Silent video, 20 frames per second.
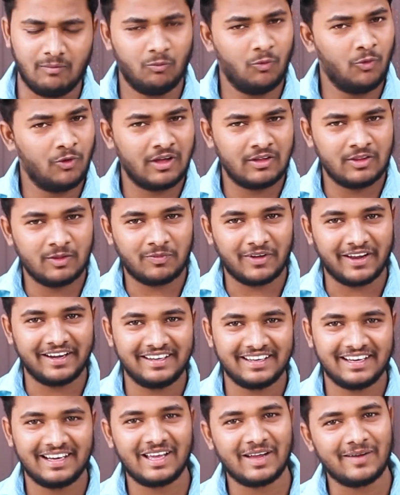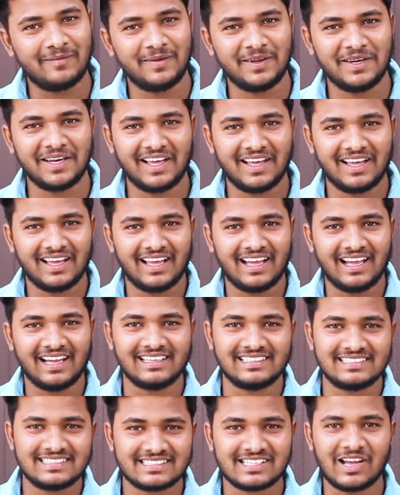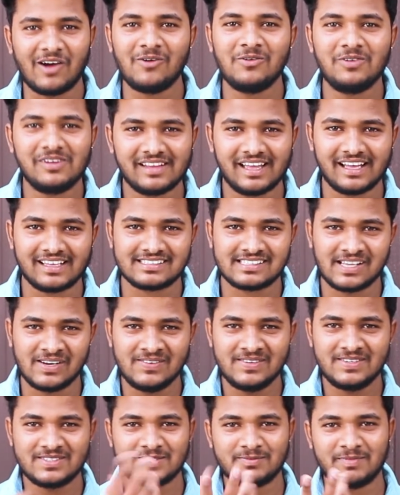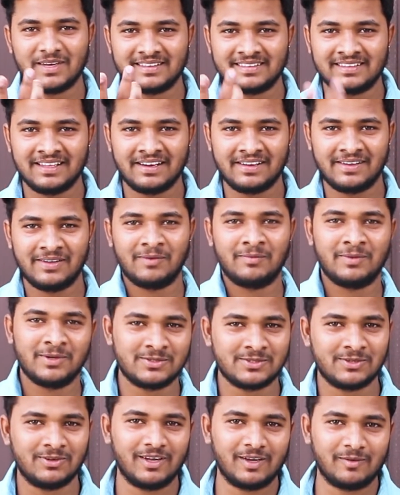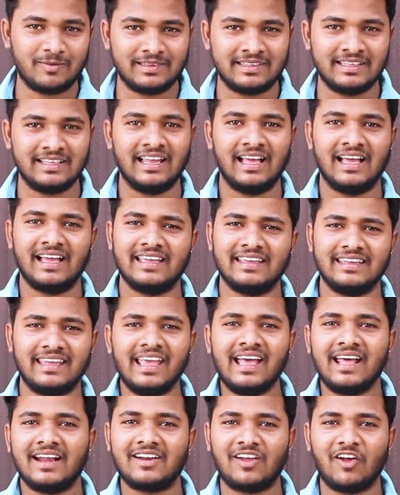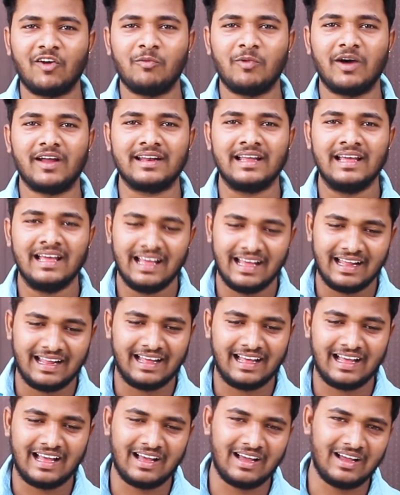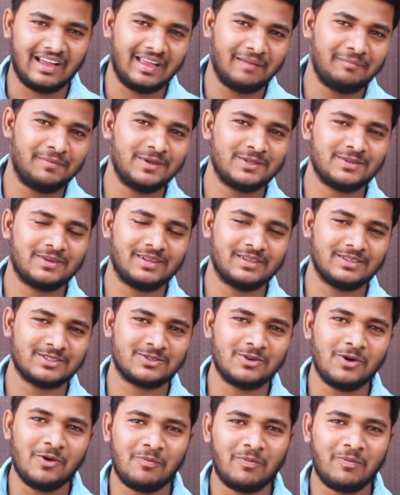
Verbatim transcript: மூணாவது பாயிண்ட் என்ன அப்படின்னா சவுண்டு தான் சவுண்டு சும்மா தெரிக்கும் அப்படின்னு சொல்லுவாங்க பார்த்தீங்களா ஏஆர் ரகுமான் எப்படி சொல்கிறது ஸ்லோ